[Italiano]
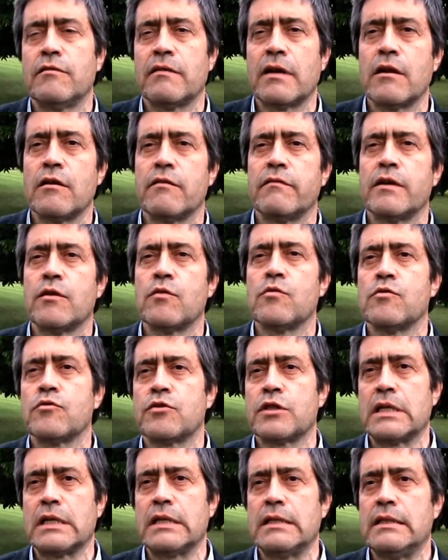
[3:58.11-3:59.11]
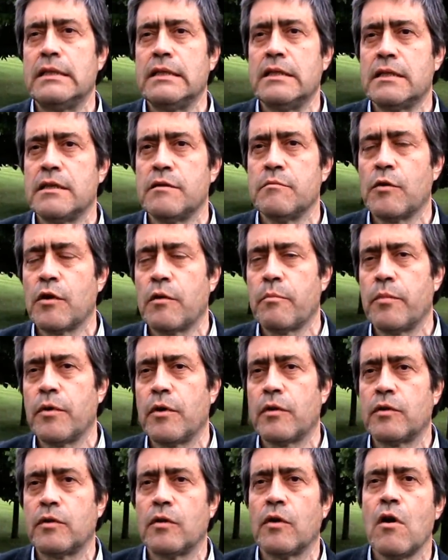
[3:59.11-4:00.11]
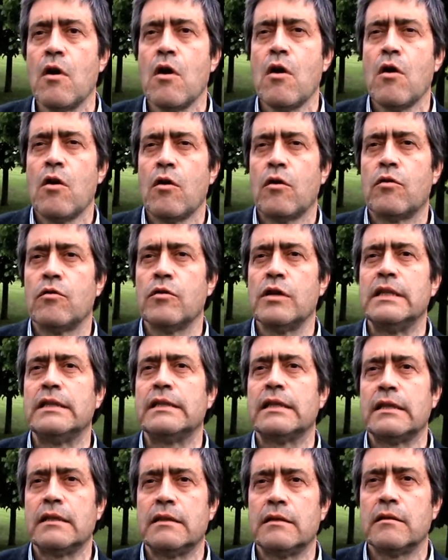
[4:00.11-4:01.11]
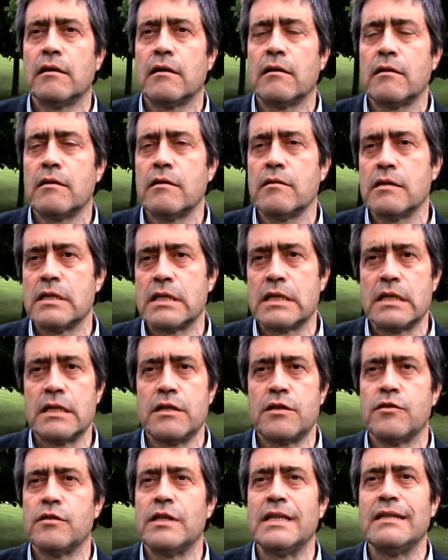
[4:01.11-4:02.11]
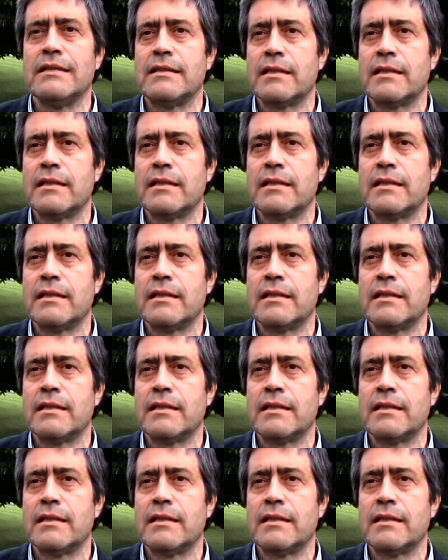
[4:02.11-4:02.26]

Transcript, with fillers: dovranno avere uno strettissimo rapporto con il territorio, nel senso di